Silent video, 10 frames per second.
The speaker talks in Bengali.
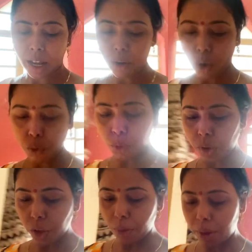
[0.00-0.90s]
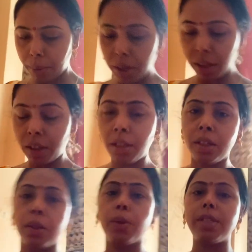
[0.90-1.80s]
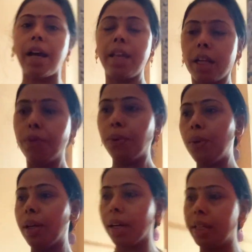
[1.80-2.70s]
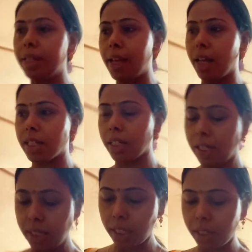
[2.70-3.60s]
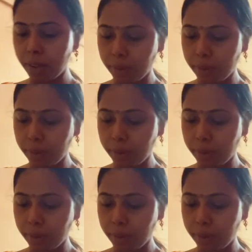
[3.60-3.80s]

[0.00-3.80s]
এখন অফ করতে হবে আমার তো যাই আগে ফুলটাকে নিয়ে আসি নিচ থেকে